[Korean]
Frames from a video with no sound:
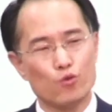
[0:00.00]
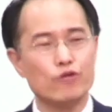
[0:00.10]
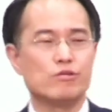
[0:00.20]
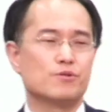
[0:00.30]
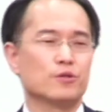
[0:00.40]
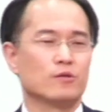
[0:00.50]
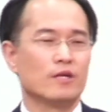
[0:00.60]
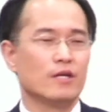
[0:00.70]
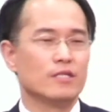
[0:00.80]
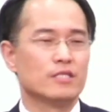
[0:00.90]
주십시오.
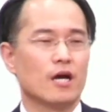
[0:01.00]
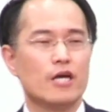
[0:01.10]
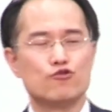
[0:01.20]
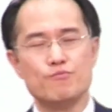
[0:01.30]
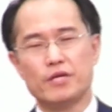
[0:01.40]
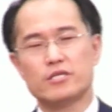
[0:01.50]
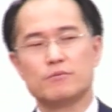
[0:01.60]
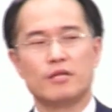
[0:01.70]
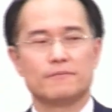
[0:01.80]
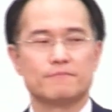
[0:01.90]
제가 예수를
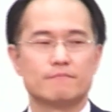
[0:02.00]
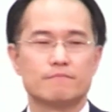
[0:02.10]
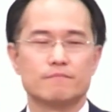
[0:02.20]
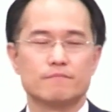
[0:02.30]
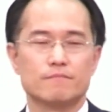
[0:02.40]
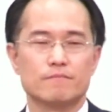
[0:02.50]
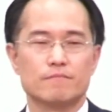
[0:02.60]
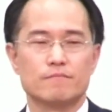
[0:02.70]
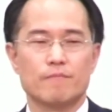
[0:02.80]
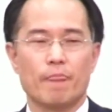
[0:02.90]
믿겠습니다.
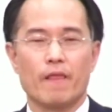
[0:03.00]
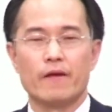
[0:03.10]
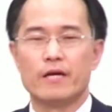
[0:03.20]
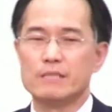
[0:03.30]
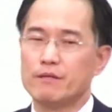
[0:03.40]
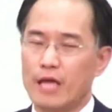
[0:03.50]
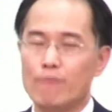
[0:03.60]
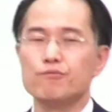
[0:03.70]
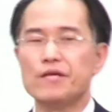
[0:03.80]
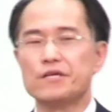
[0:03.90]
하지만
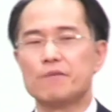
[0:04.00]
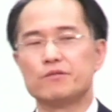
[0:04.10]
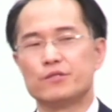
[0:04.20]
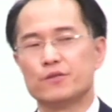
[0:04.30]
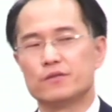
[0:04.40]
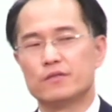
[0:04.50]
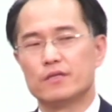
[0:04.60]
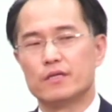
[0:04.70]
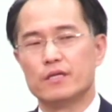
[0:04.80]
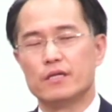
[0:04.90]
대부분의 사람들은요,
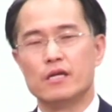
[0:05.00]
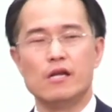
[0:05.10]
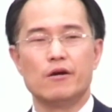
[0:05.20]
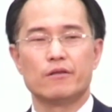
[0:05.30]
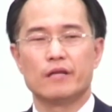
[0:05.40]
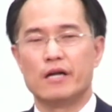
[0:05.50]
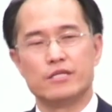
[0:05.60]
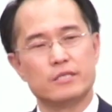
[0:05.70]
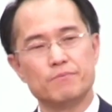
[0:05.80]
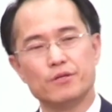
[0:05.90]
1년, 아니
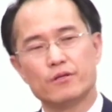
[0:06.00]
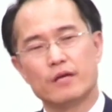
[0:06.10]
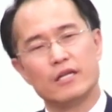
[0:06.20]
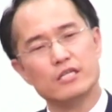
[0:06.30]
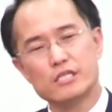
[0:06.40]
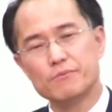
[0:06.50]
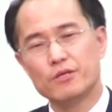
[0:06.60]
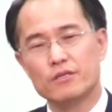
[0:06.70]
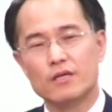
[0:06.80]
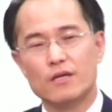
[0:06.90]
10년, 아니
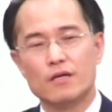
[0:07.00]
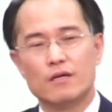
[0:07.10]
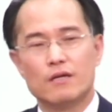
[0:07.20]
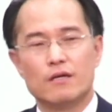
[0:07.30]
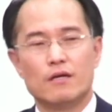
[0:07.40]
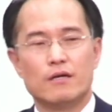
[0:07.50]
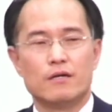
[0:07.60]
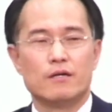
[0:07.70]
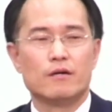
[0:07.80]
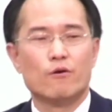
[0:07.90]
20년,
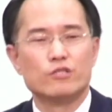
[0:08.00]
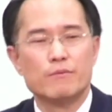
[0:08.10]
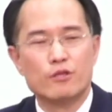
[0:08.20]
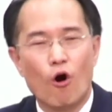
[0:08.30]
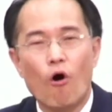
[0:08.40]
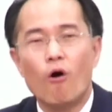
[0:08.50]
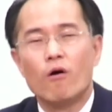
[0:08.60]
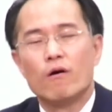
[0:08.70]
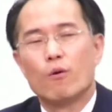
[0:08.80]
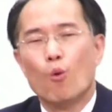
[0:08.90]
어쩌면 더
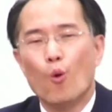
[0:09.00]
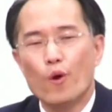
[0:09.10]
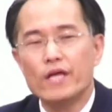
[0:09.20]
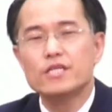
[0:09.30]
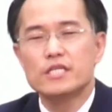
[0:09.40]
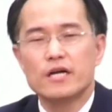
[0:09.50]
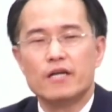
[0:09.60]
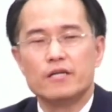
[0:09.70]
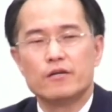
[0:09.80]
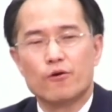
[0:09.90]
오랜
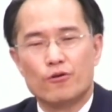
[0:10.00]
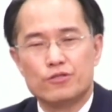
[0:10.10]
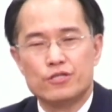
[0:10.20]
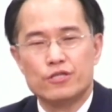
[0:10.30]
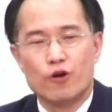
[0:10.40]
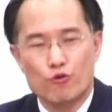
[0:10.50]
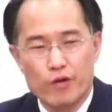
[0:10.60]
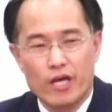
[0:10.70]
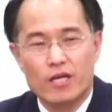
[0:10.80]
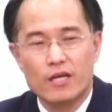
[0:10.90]
시간을 거친 연후에